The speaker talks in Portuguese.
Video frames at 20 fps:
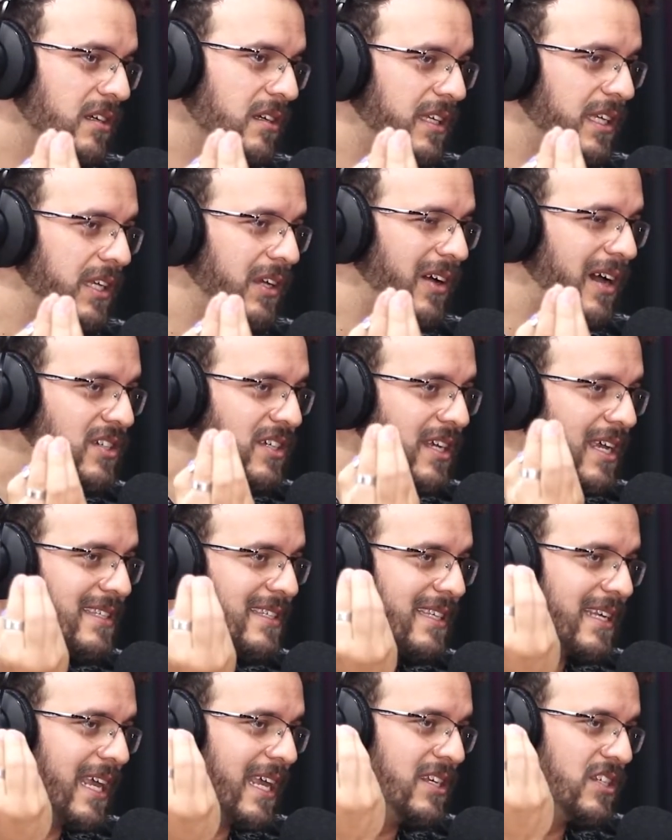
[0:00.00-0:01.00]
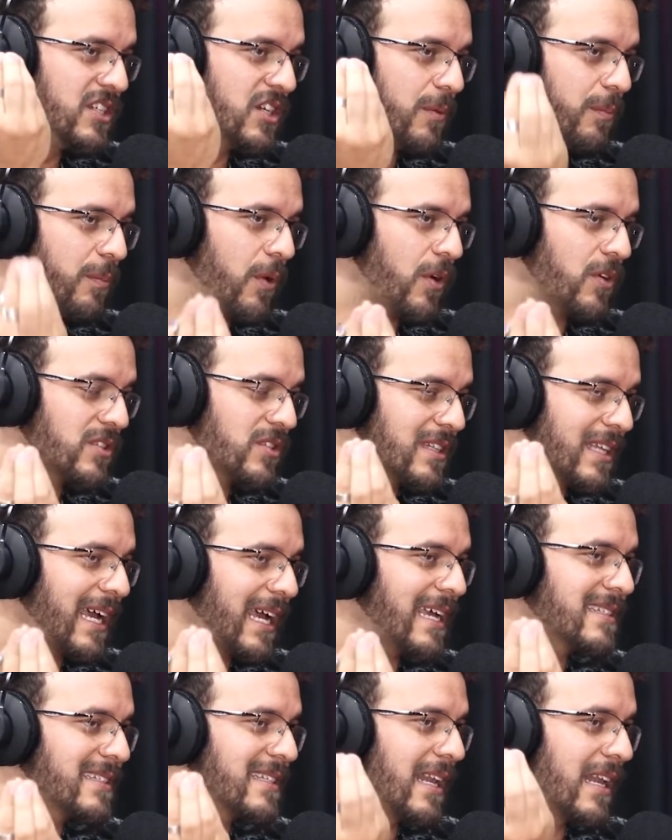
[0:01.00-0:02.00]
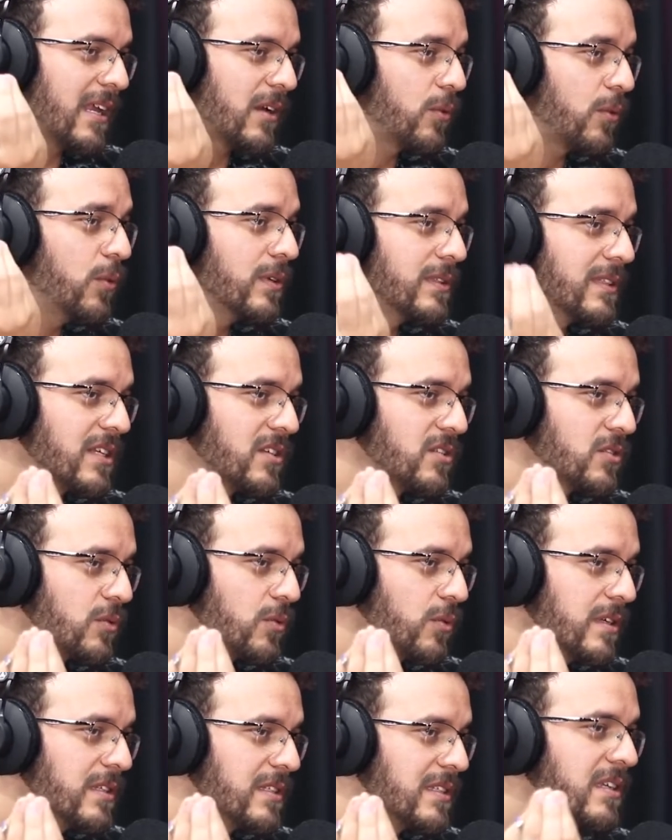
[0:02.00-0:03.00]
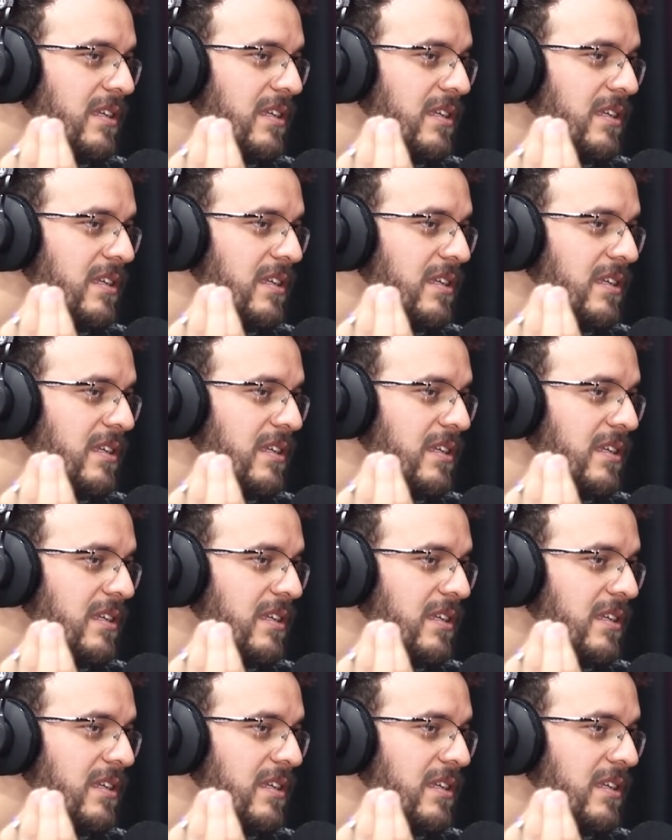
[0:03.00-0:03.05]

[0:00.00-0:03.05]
E eu acho que essa energia eu posso estar tá gastando ela com outras coisas.